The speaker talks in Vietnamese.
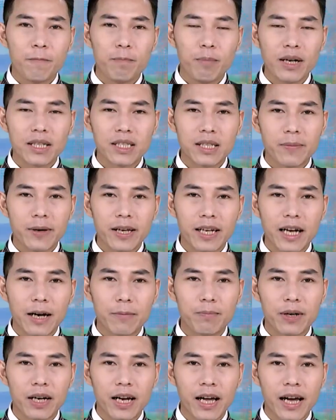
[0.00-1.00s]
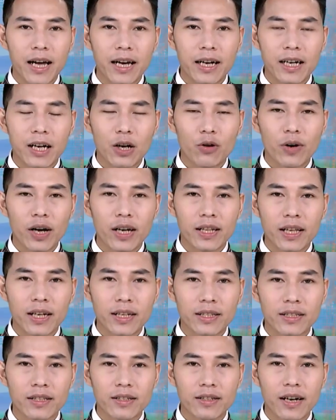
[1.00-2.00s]
Mừng xíp ết cầm bườn hà, công an
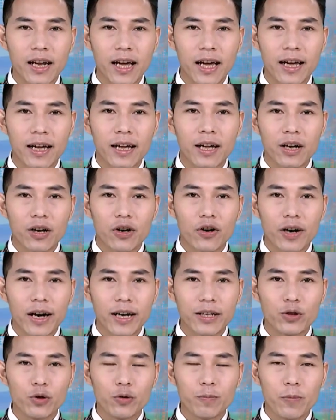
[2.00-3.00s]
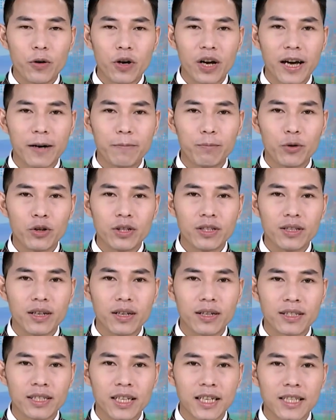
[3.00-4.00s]
tỉnh Sơn La, có khai chúc bò nạ bốn
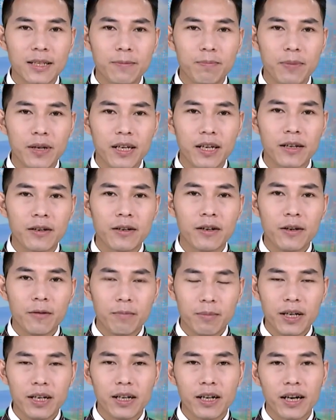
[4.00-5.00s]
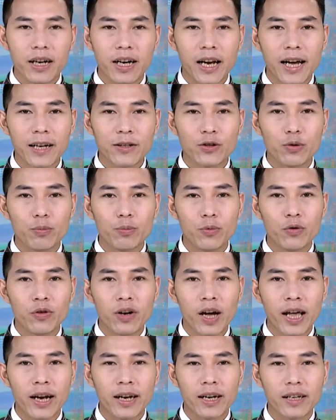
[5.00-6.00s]
sường chết xíp pì mừng ngân lang chủ mũ
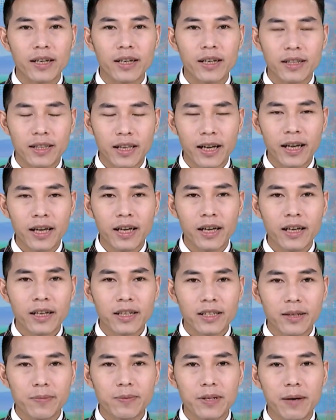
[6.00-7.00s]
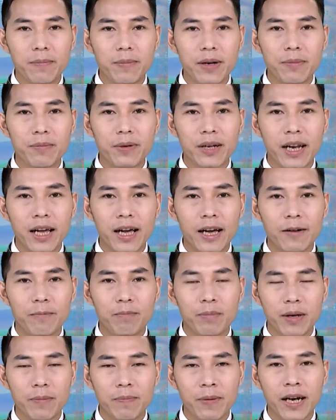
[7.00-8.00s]
an ninh kinh tế, xíp xàm cầm bườn hà,
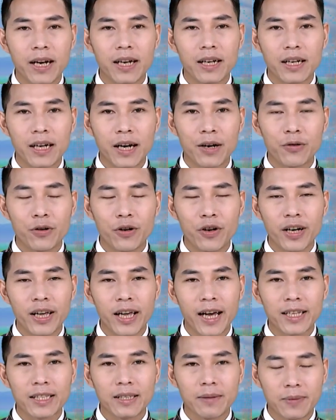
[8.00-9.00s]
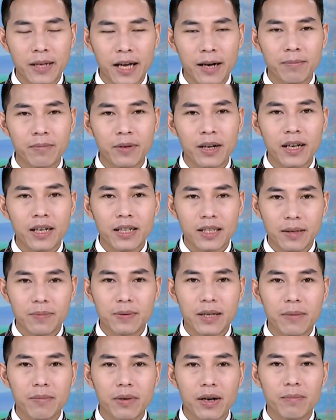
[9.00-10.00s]
pì bắt nâng cầu hỏi hạ xíp xàm, xíp
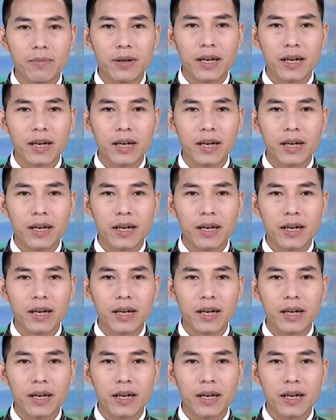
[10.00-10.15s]
xàm cầm